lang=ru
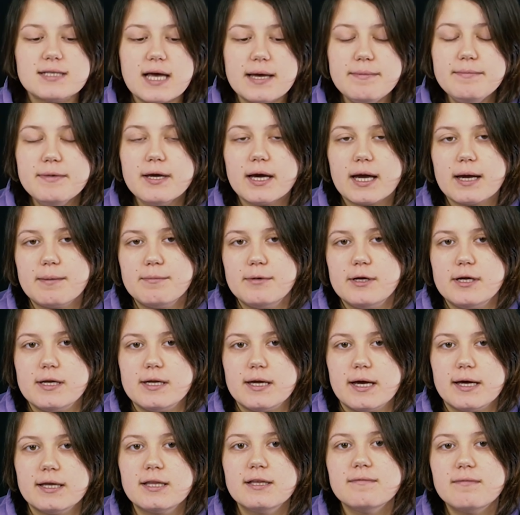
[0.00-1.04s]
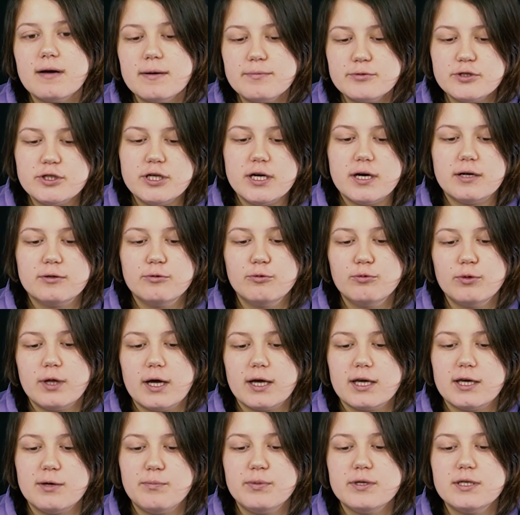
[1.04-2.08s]
сами римляне – это вообще
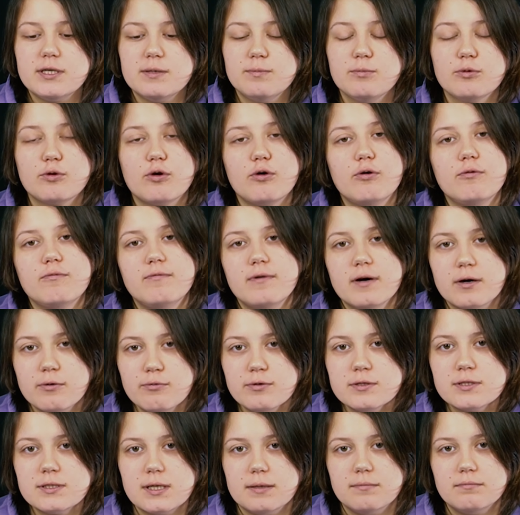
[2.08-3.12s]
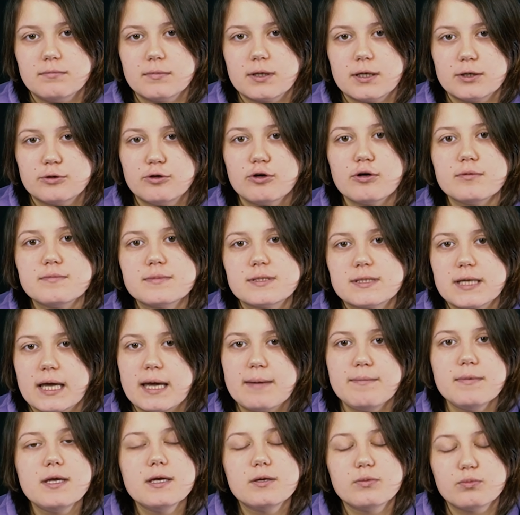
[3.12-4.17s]
анунаки пятиметрового роста, которым
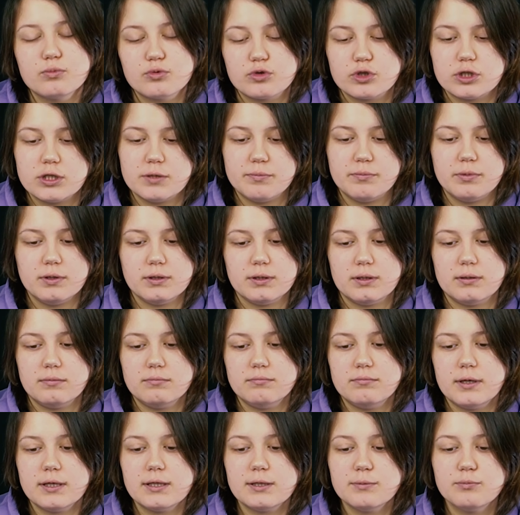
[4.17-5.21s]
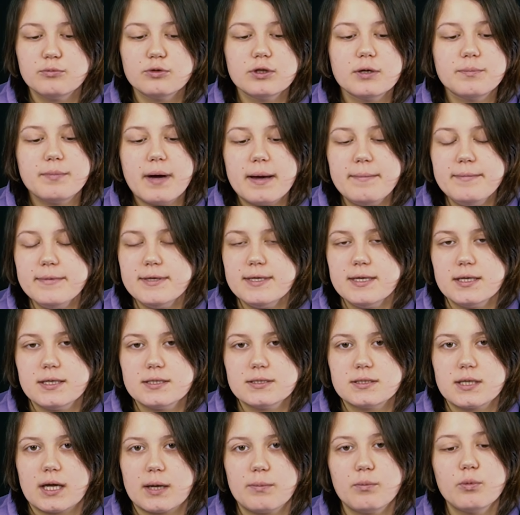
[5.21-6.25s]
стремя не нужно было. Поэтому на памятнике
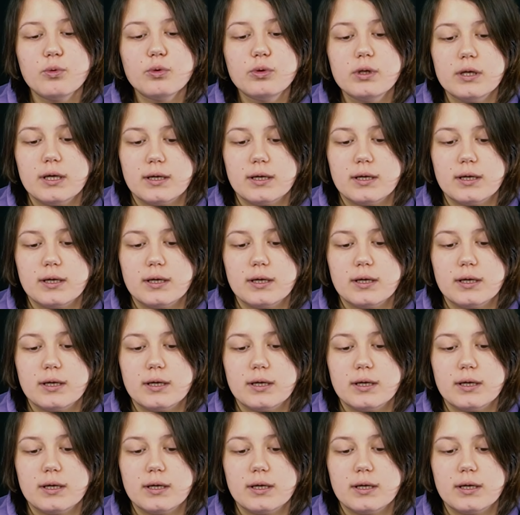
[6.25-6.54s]
стремен